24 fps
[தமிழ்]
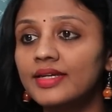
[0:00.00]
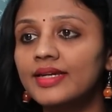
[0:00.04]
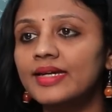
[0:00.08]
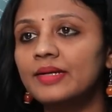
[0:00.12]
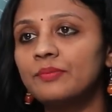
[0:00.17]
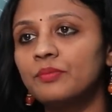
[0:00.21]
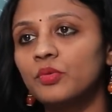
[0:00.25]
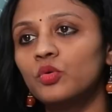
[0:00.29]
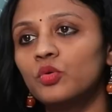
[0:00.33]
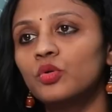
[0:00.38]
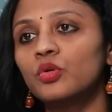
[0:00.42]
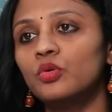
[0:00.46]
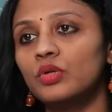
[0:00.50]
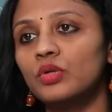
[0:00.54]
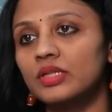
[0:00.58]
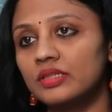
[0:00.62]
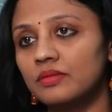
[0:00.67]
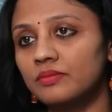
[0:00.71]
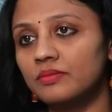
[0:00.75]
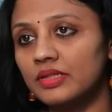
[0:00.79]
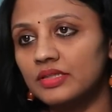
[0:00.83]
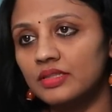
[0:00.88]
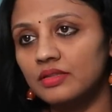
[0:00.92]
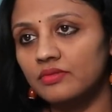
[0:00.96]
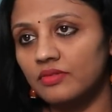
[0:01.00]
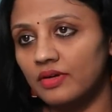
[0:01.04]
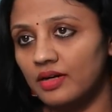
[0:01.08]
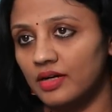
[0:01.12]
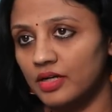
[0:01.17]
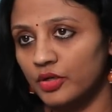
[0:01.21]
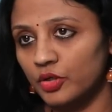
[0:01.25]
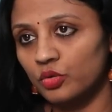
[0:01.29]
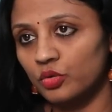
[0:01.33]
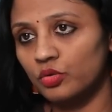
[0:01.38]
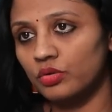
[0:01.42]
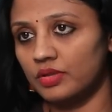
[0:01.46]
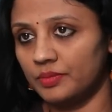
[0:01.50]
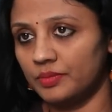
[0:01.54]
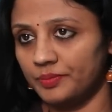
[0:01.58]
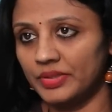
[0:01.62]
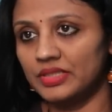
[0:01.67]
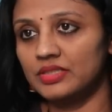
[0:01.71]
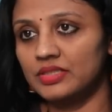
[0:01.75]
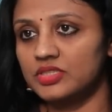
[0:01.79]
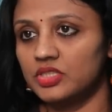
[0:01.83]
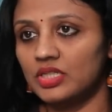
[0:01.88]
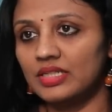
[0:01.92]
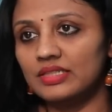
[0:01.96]
ஏன் பொண்ணும் அதை வந்து வாங்கணும் இப்போ
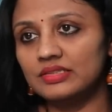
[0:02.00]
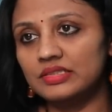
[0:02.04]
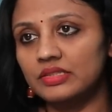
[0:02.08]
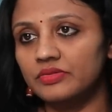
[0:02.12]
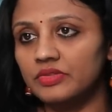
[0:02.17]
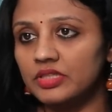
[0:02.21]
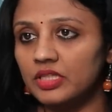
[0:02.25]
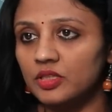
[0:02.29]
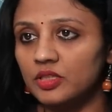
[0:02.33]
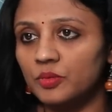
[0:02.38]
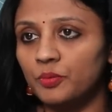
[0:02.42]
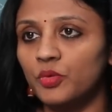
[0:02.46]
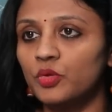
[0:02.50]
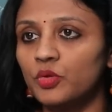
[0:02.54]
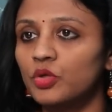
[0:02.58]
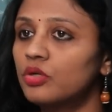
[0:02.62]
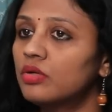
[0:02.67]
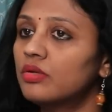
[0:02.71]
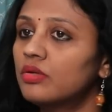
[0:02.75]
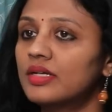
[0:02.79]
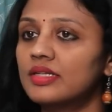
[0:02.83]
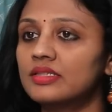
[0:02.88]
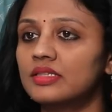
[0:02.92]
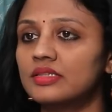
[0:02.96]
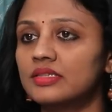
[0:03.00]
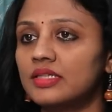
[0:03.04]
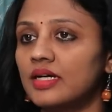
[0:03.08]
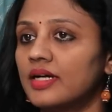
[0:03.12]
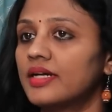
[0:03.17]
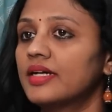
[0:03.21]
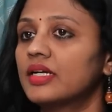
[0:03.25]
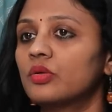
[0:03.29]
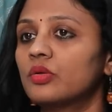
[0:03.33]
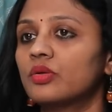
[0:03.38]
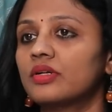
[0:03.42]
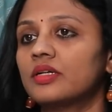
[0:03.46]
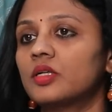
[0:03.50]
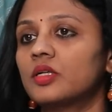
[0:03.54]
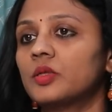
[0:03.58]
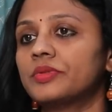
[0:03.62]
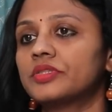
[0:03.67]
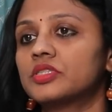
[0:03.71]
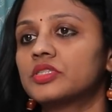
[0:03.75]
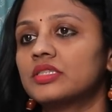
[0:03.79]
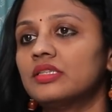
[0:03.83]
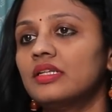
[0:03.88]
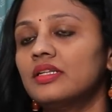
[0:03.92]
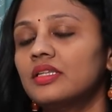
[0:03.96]
அந்த ஜெலசி வந்து அந்த பொண்ணுக்கு இருக்கு அந்த தாய்க்கு இருக்குன்ற
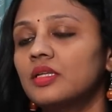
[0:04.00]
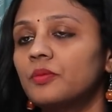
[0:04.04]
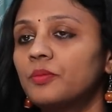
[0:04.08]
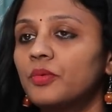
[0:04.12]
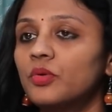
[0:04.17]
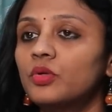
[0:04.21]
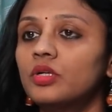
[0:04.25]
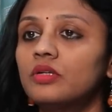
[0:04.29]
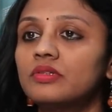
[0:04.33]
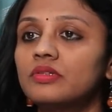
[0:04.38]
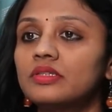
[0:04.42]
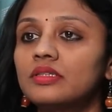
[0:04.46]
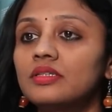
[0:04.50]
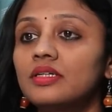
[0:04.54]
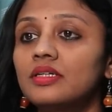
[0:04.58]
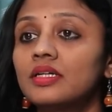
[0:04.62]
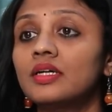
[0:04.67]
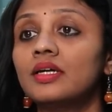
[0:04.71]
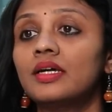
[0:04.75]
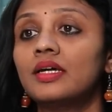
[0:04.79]
பட்சத்தில் இந்த பொண்ணு வந்து